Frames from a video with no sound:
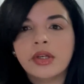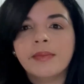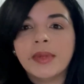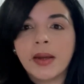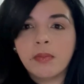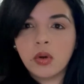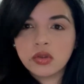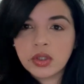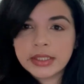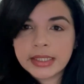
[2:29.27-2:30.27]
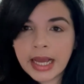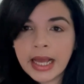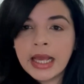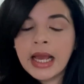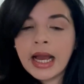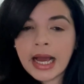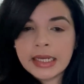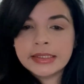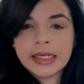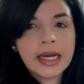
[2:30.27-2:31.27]
Mi esposo está al
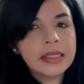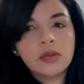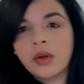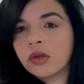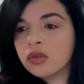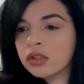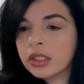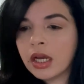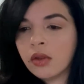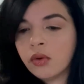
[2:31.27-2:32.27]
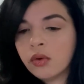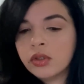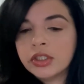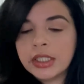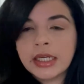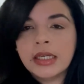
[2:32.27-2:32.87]
llegar y no he cocinado hoy, chicas,